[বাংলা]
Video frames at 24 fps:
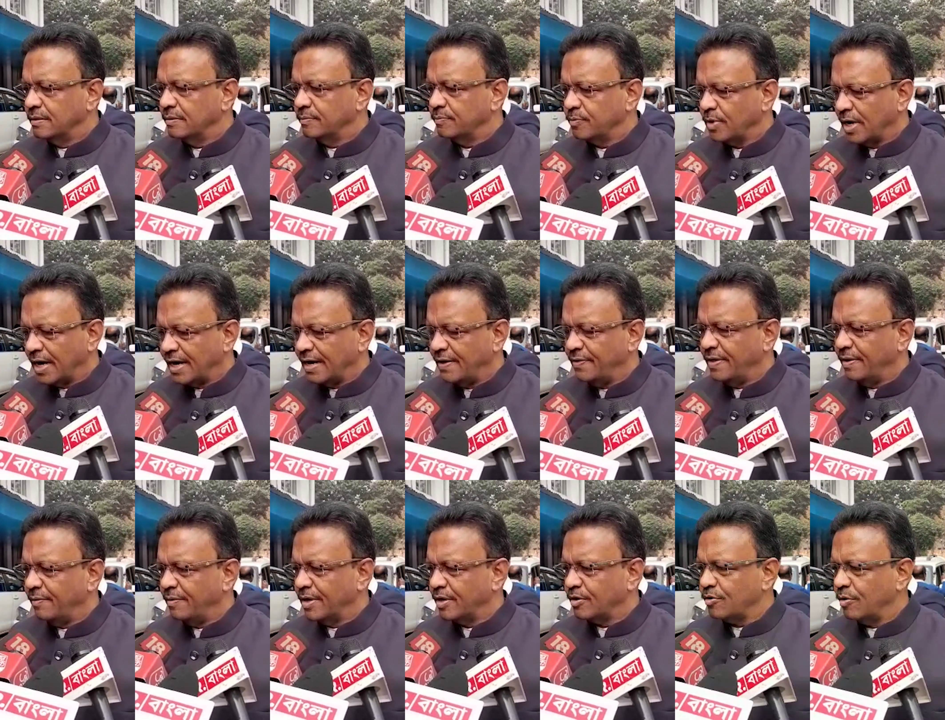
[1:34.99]
টাকা
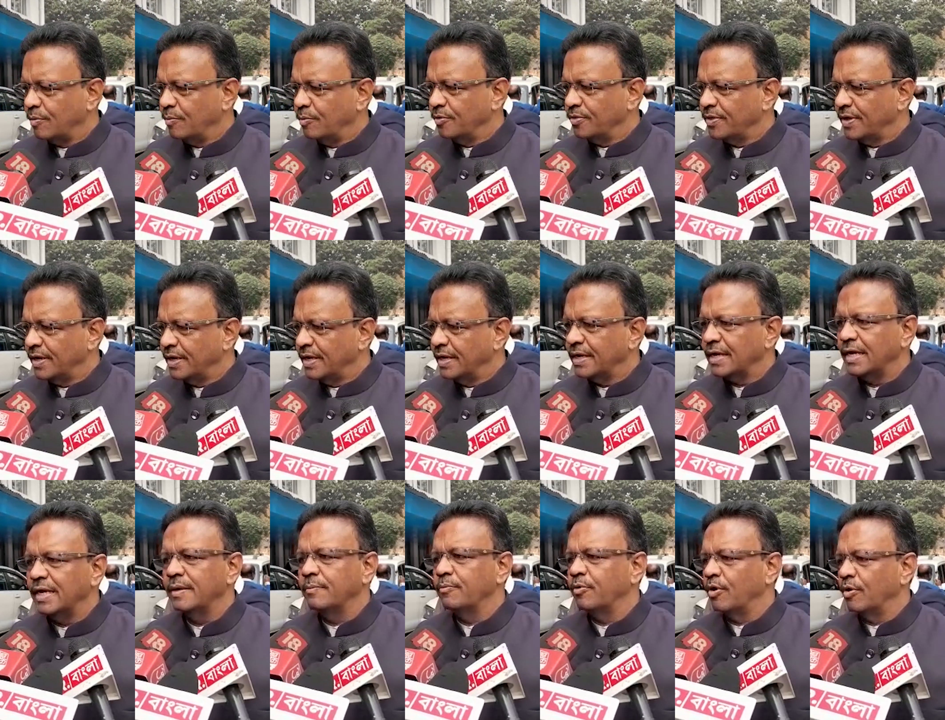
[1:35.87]
দেওয়ার ক্ষমতা নেই
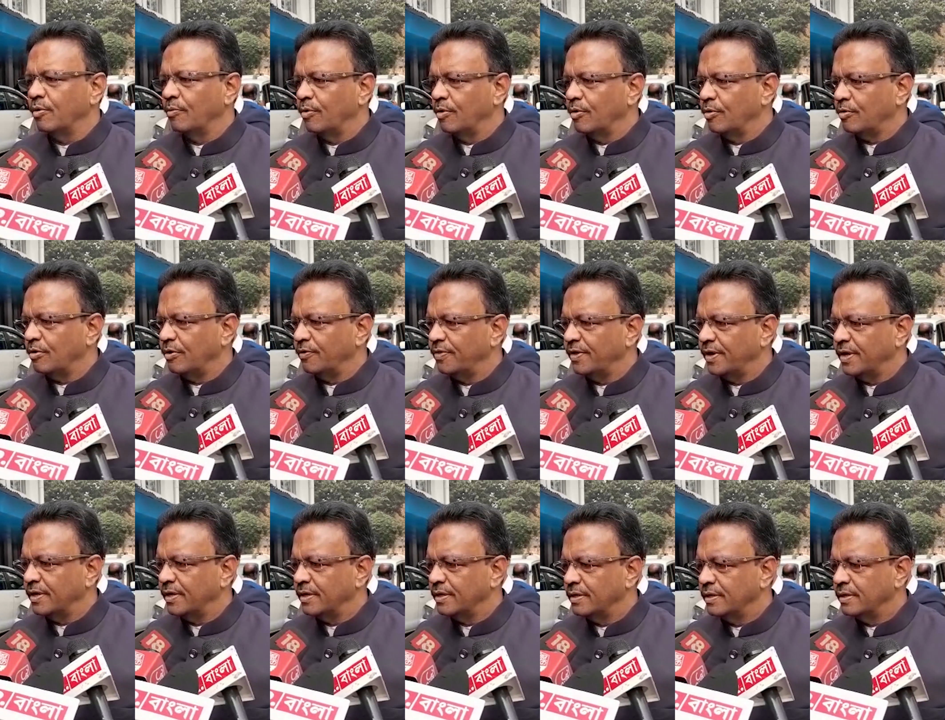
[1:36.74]
খালি বড় বড় কথা
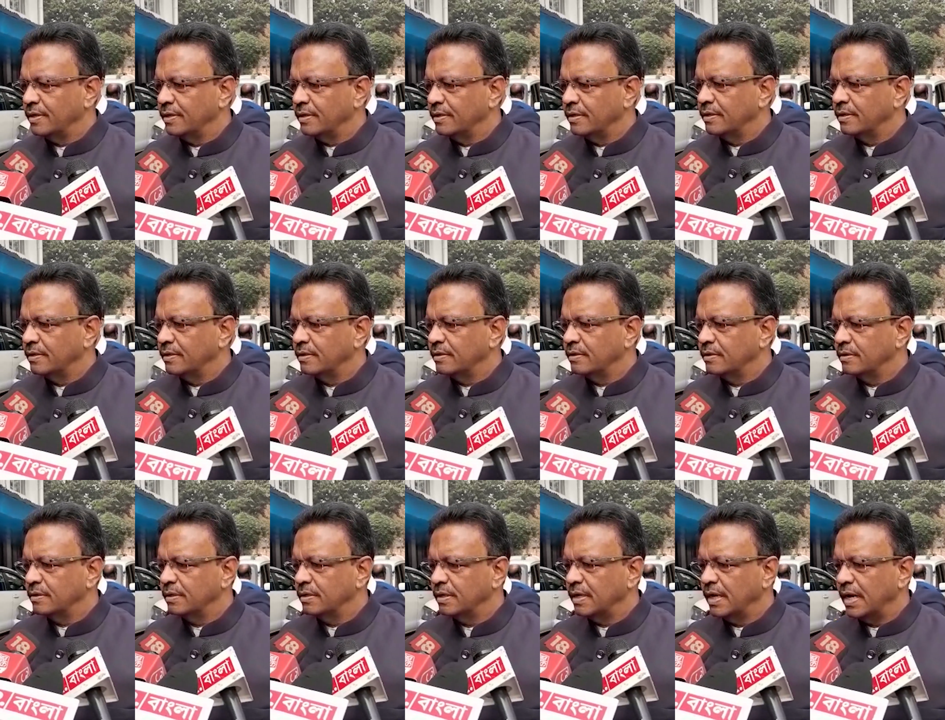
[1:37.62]

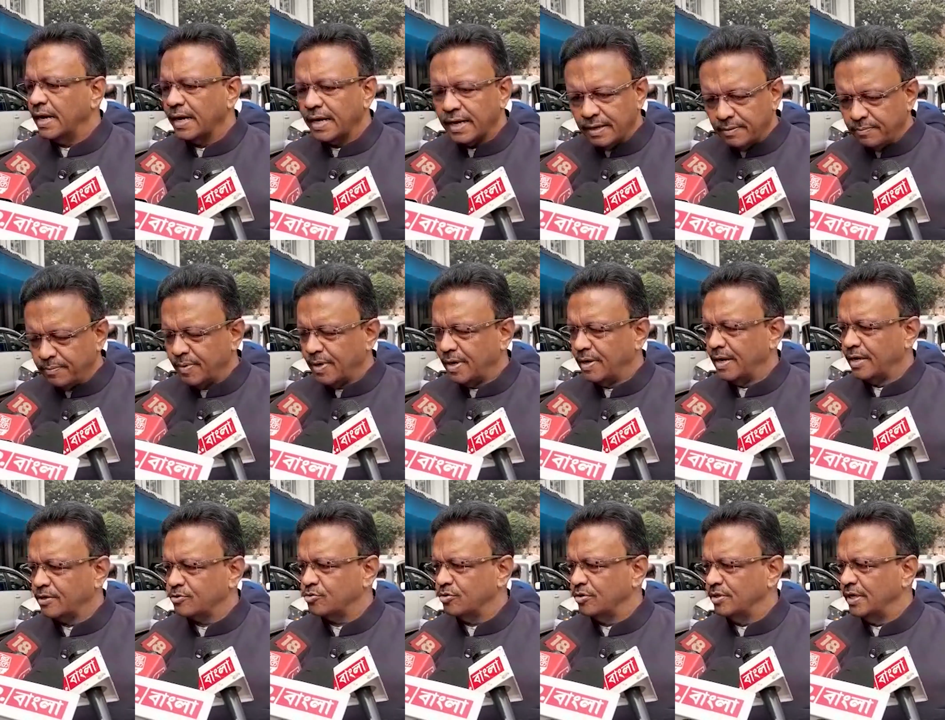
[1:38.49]
আগে
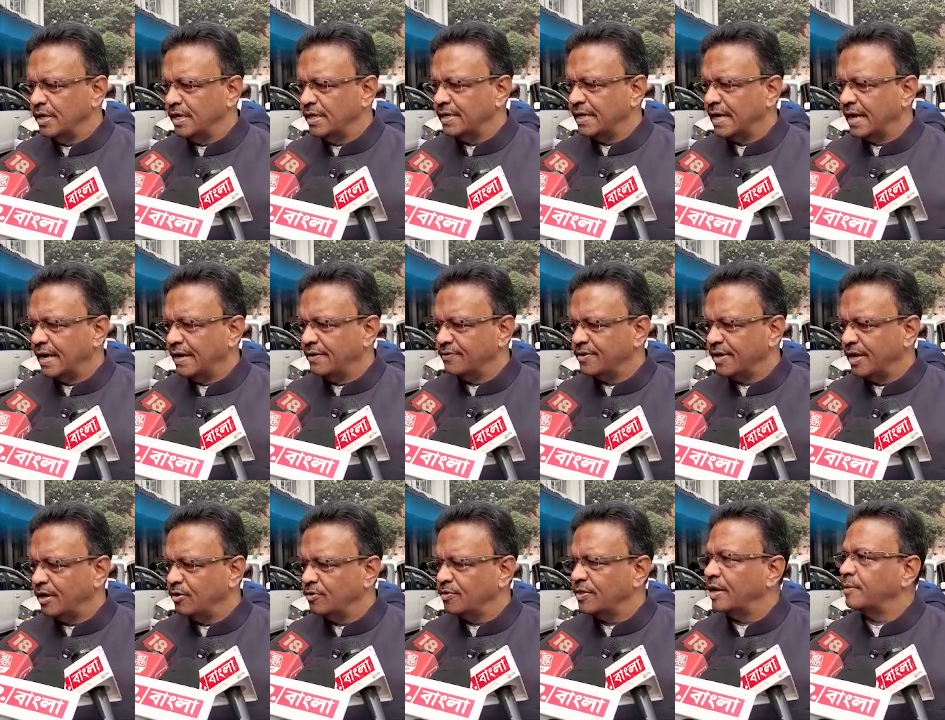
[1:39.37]
একশো দিনের টাকা
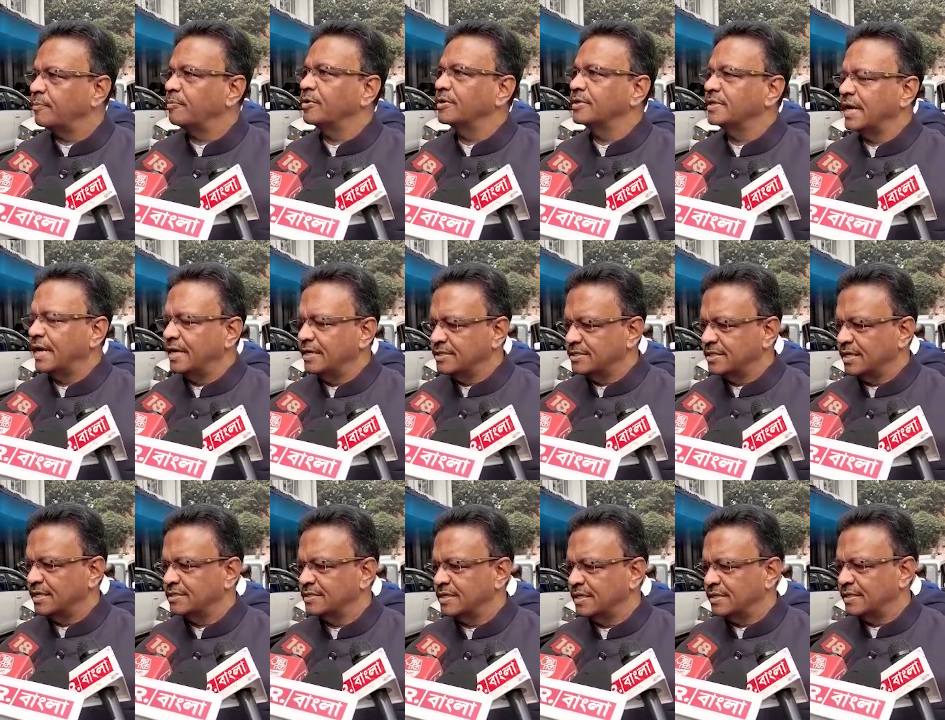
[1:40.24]
ছাড়ো তারপর যা ইচ্ছে
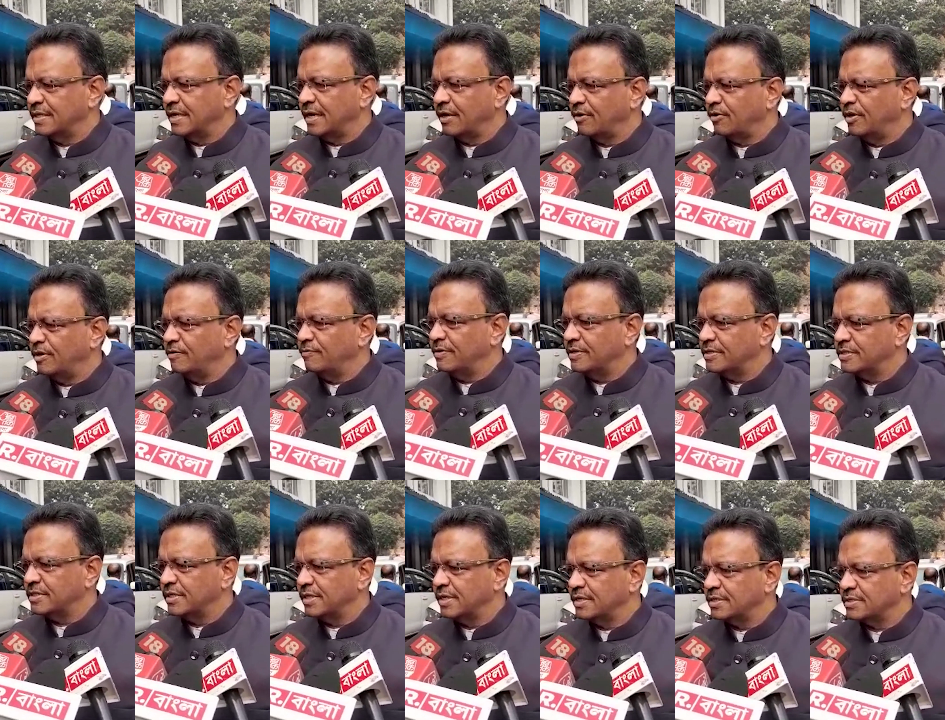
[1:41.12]
সে দেখো
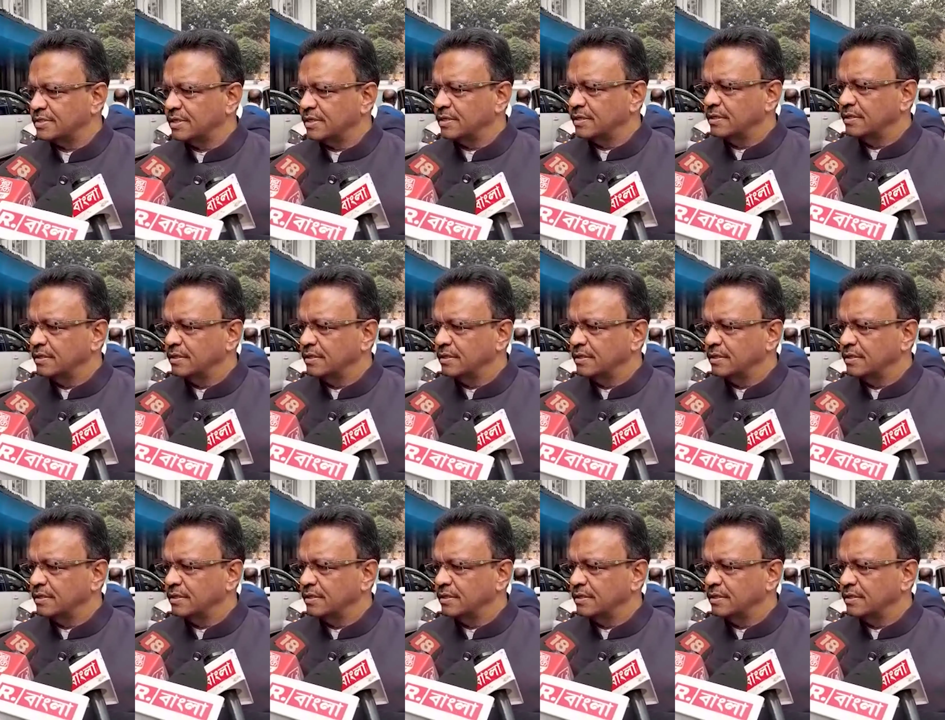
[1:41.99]
ইনভেস্টিগেশন